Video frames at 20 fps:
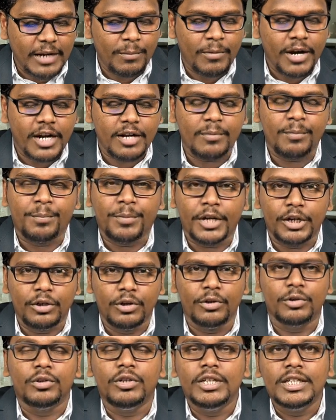నిర్మాణం
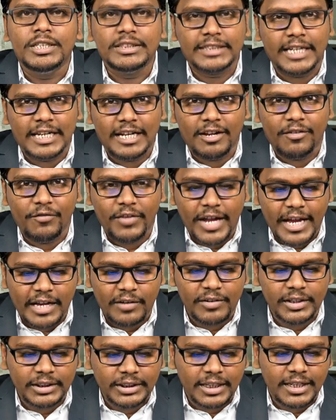పనులు చాలా
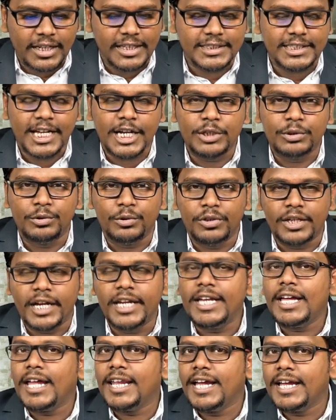వేగవంతంగా
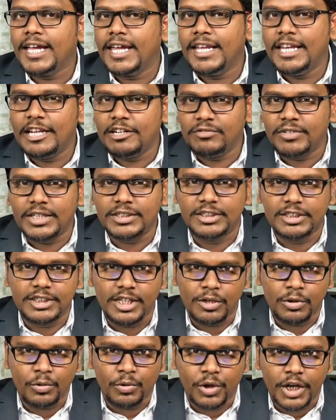సాగుతున్నాయి అలాగే
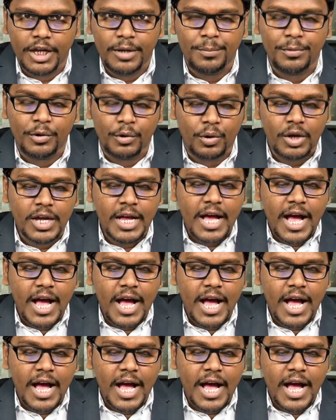నిర్వాసితులకు కూడా ఇప్పుడు